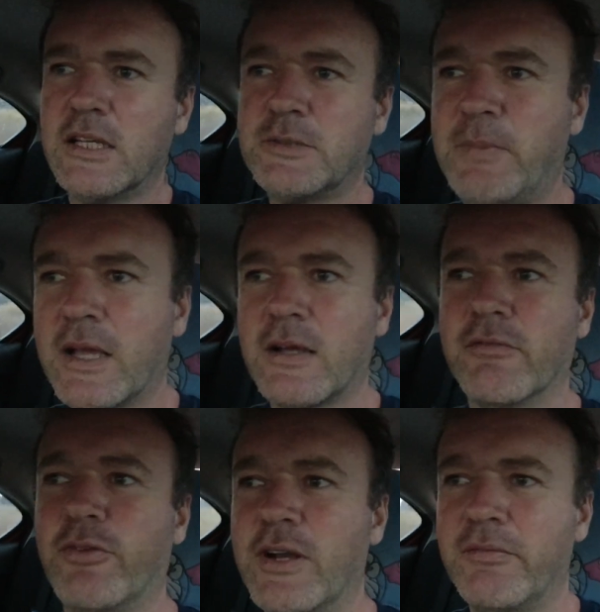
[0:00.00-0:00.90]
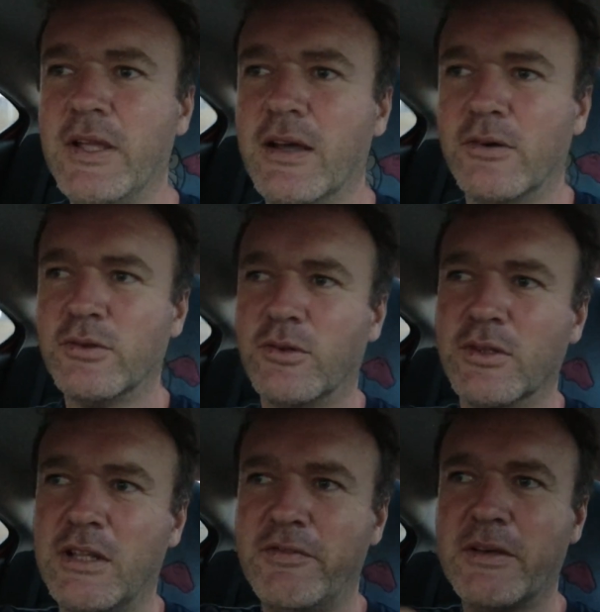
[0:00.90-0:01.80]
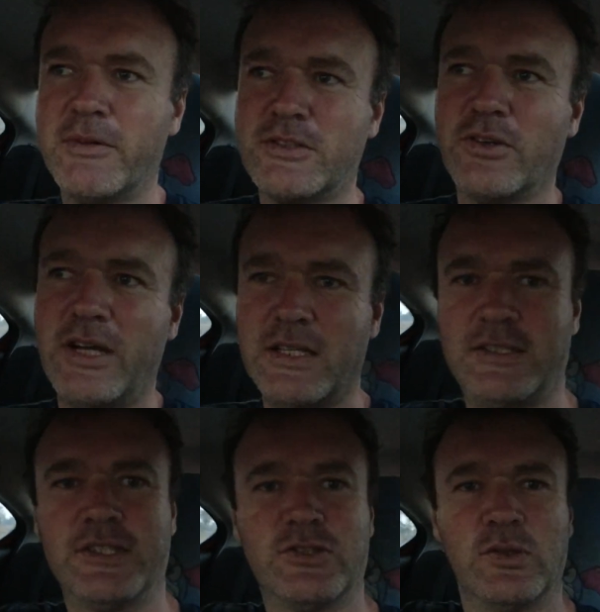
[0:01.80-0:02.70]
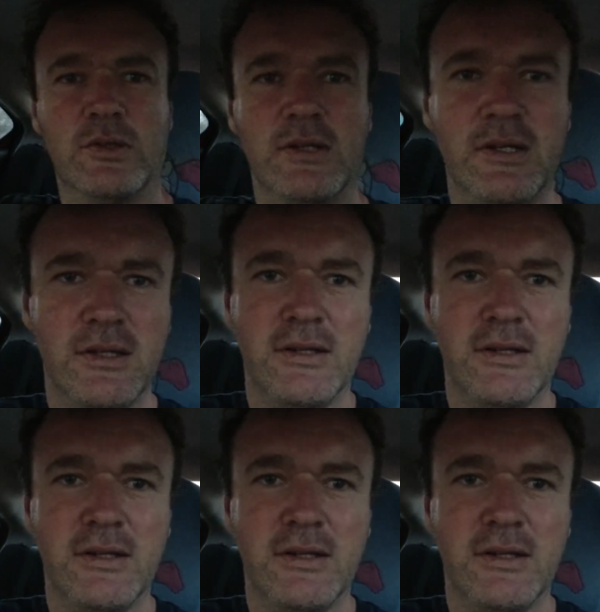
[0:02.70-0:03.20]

das Becken von der Wir und, und, die Wirbelsäule sich so,